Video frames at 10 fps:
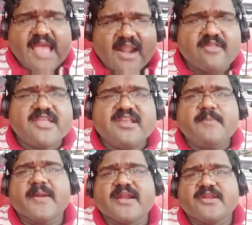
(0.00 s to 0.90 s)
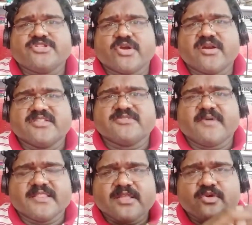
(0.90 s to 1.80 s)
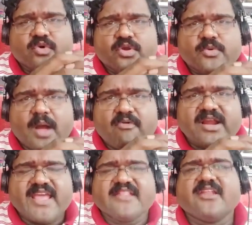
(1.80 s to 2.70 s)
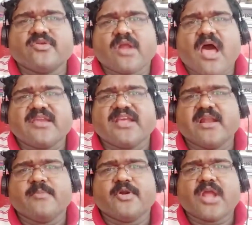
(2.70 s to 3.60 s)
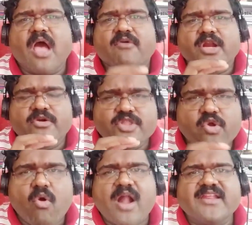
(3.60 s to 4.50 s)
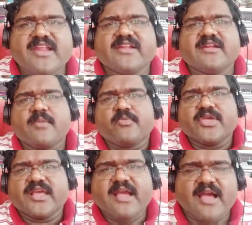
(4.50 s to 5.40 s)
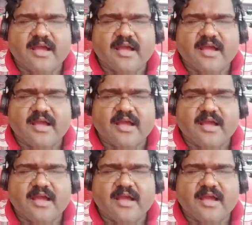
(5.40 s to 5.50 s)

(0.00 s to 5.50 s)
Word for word: யாராவது இண்டிபெண்ட் ஜேர்னலிஸ்ட் வந்து ஒரு அவங்களை எதிர்த்து ஒரு ஆர்டிக்கல் போட்டால் அவங்கள வந்து கோஆர்டினேட்டடாக போய்